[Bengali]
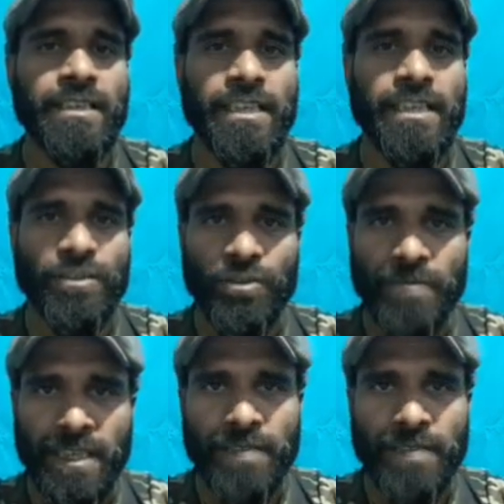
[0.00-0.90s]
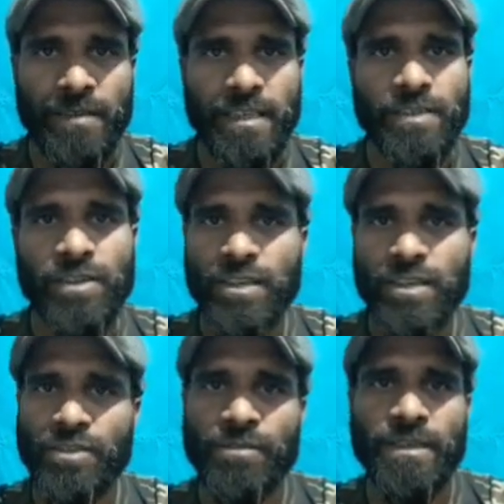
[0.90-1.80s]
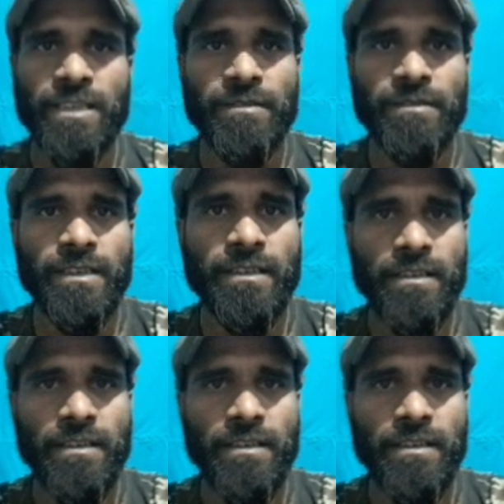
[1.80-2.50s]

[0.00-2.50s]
ডাকযোগেও পাঠাতে পারেন সরাসরিও পাঠাতে পারেন